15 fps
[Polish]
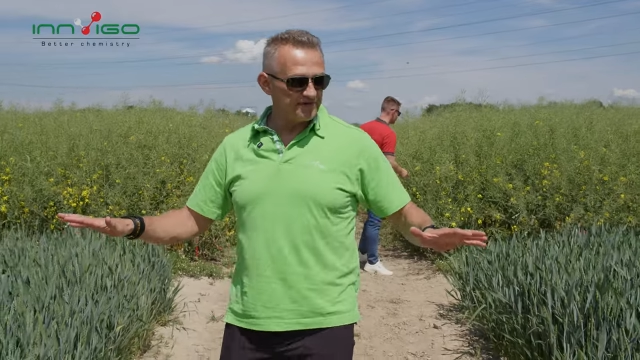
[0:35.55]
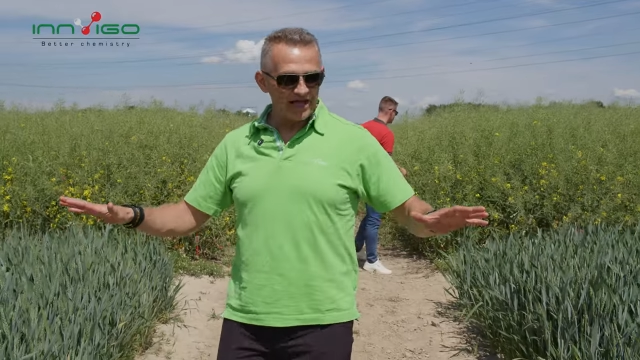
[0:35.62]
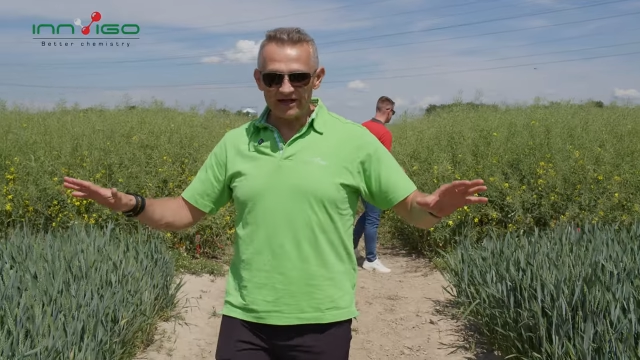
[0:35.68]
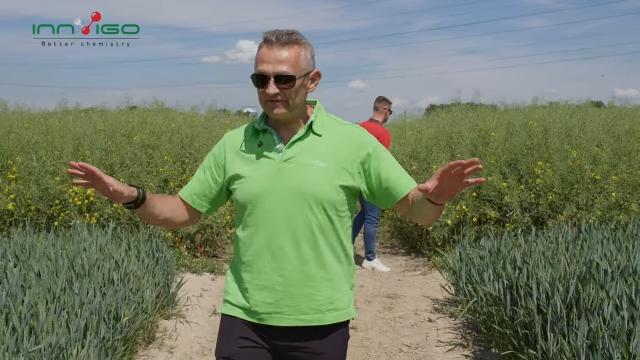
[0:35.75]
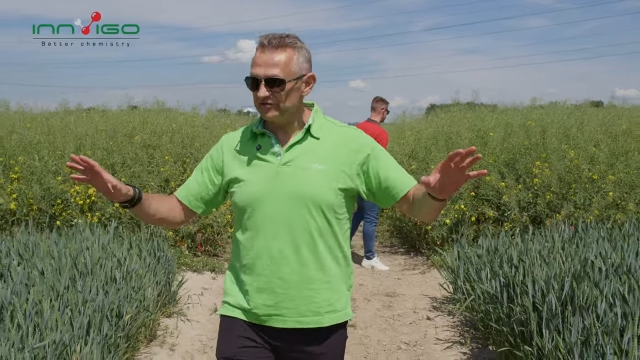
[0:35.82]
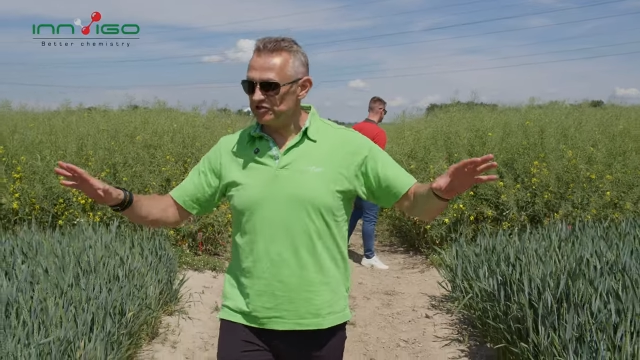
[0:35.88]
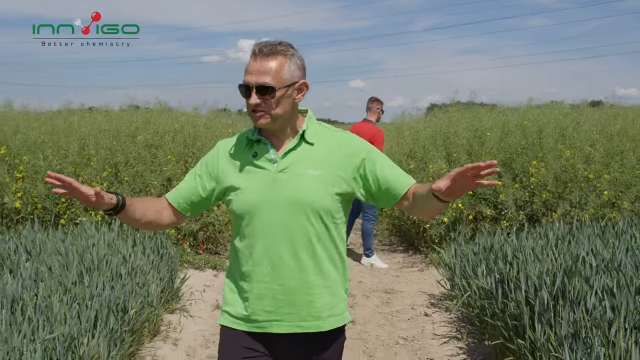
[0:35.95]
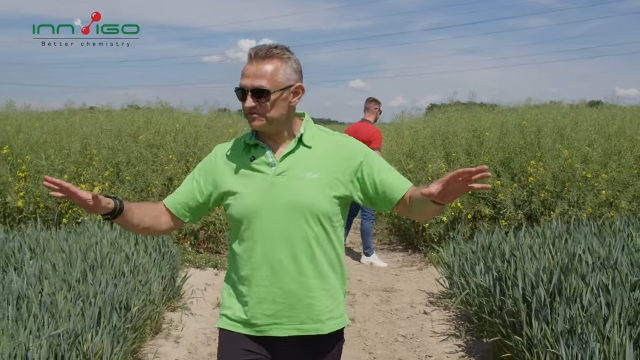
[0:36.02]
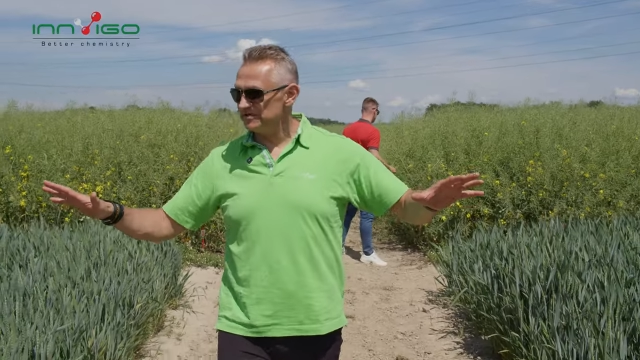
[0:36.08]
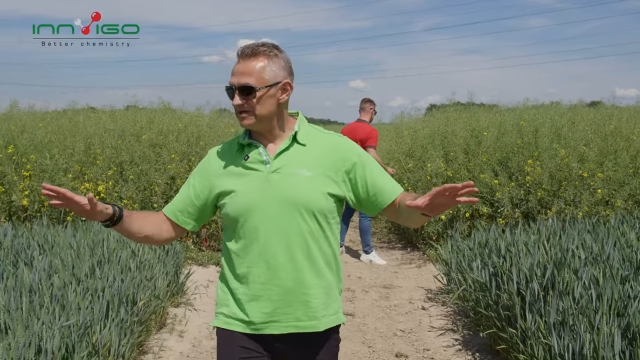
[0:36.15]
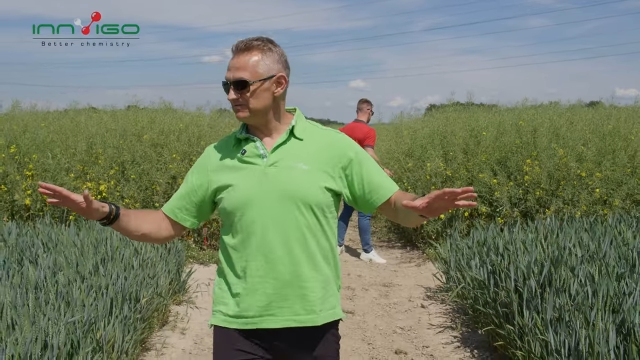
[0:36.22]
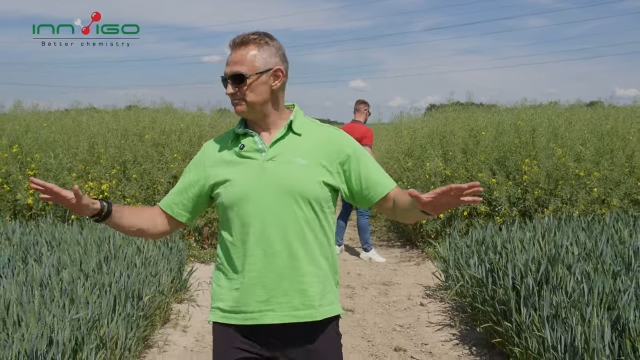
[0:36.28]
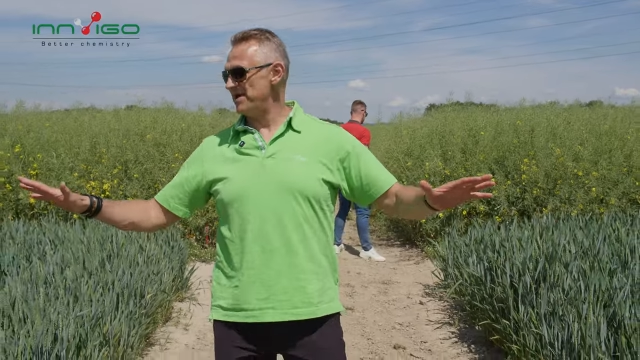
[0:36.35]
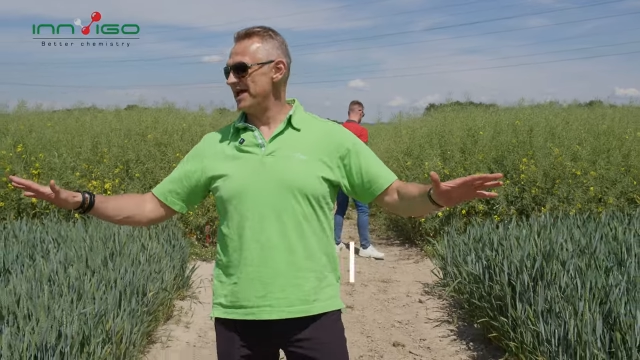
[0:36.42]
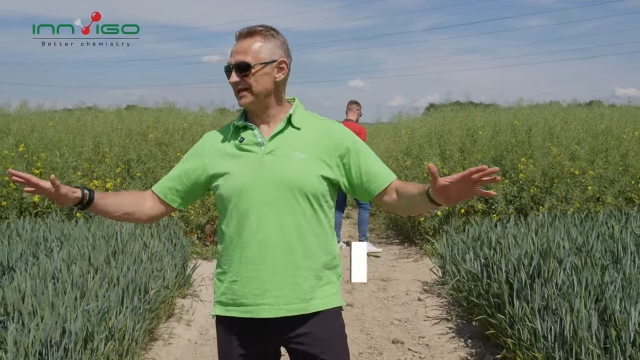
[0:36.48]
Jak
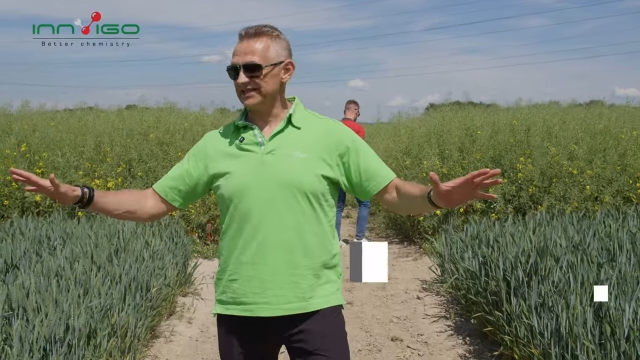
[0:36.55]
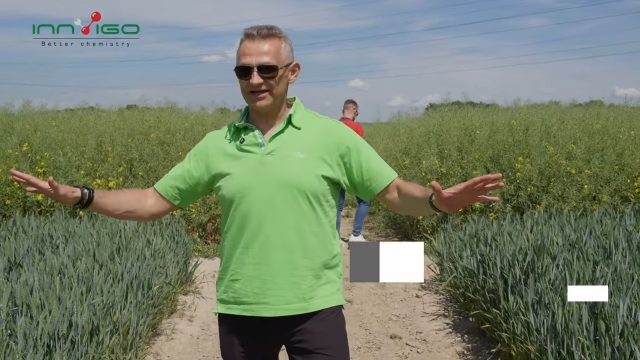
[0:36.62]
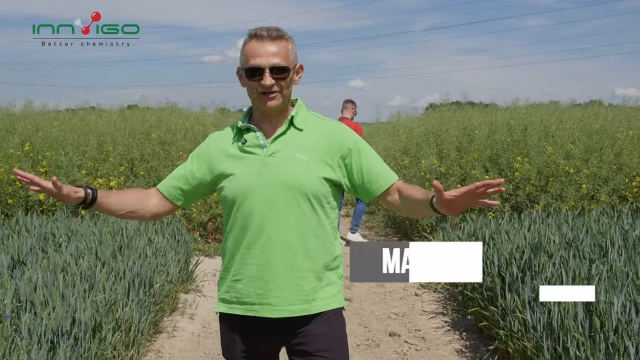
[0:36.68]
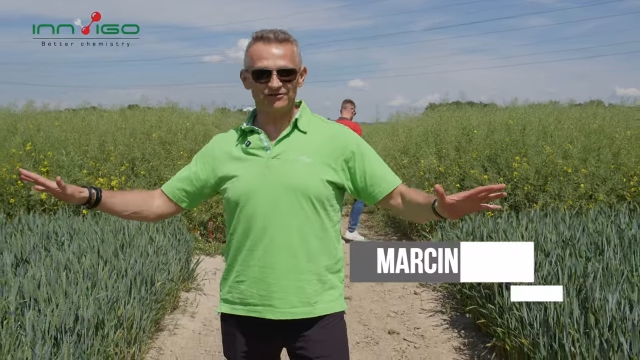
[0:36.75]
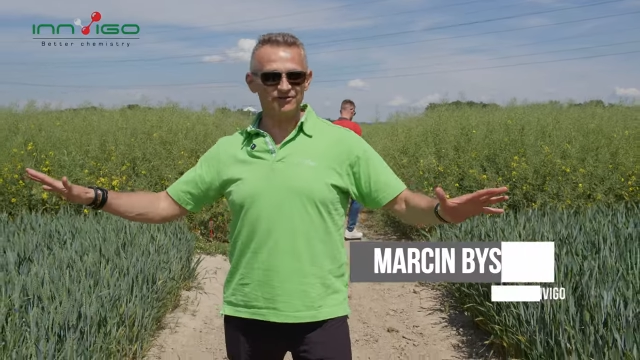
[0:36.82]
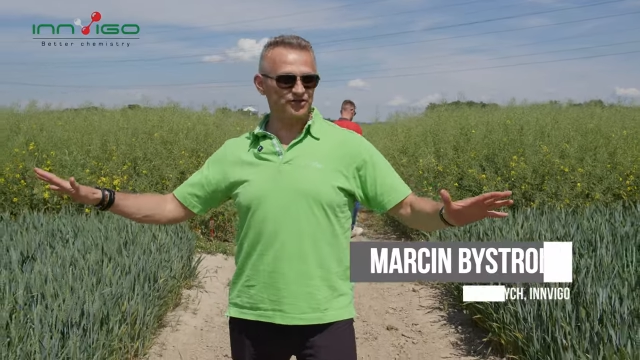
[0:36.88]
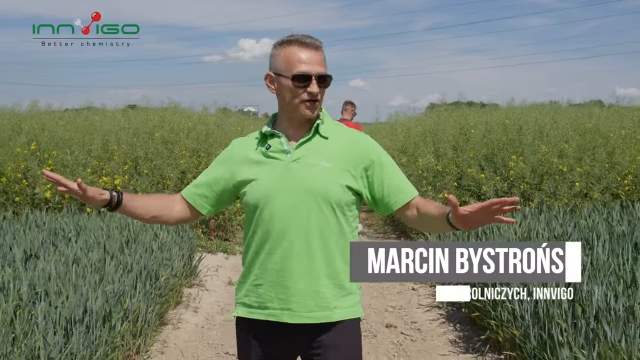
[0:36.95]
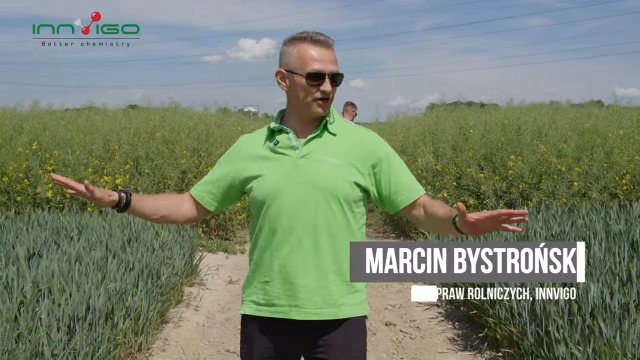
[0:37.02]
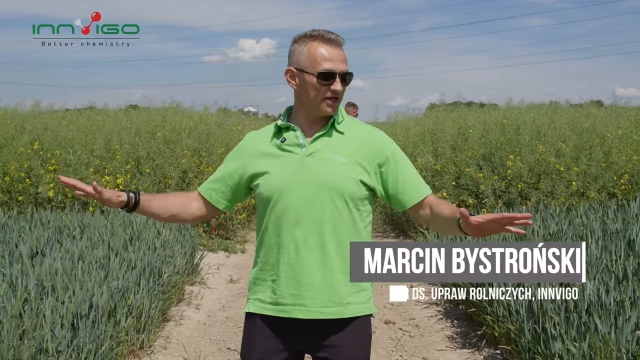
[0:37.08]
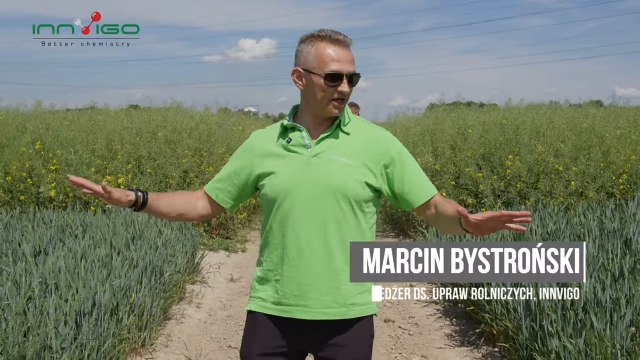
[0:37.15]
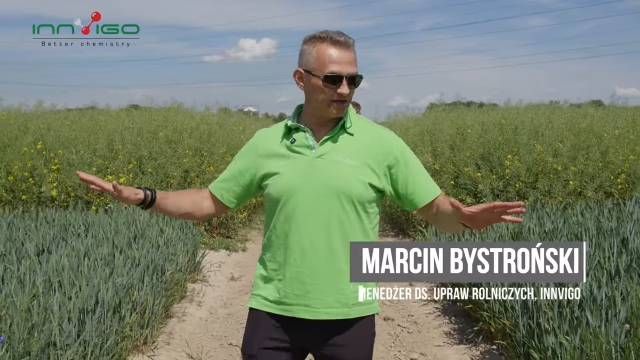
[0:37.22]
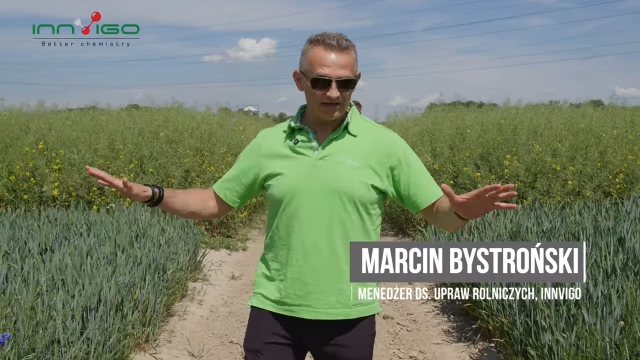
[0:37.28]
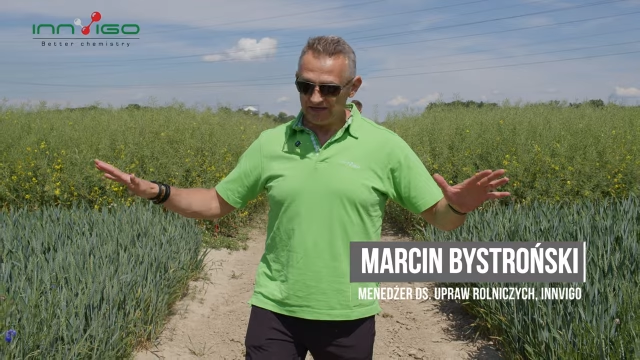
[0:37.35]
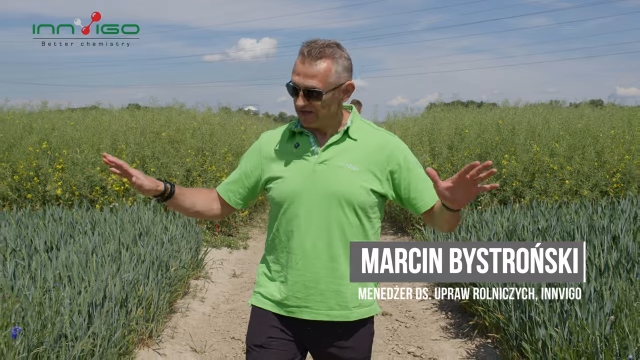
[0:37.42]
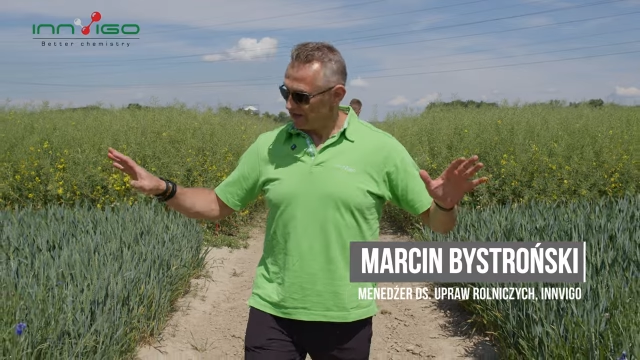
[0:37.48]
widzimy, piękne kontrole